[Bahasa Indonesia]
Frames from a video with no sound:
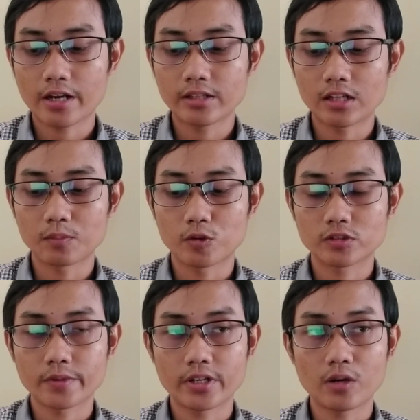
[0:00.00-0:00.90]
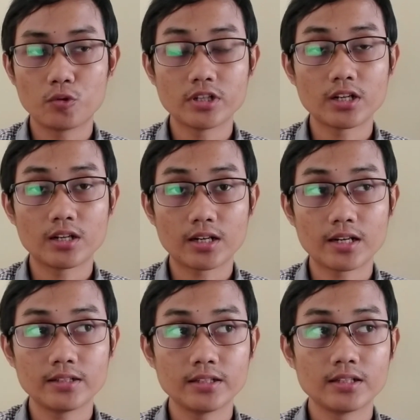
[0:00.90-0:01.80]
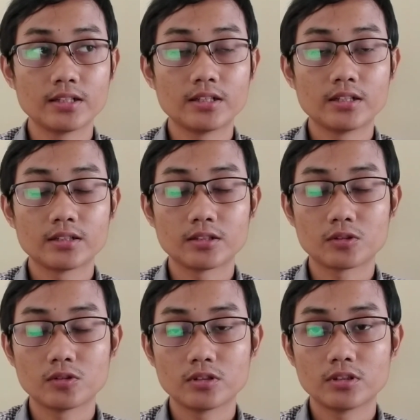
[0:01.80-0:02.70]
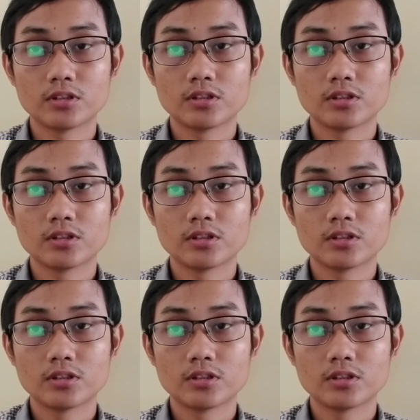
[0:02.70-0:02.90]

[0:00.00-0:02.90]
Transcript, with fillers: terkait atmosfer yang hujan ada kan ya itu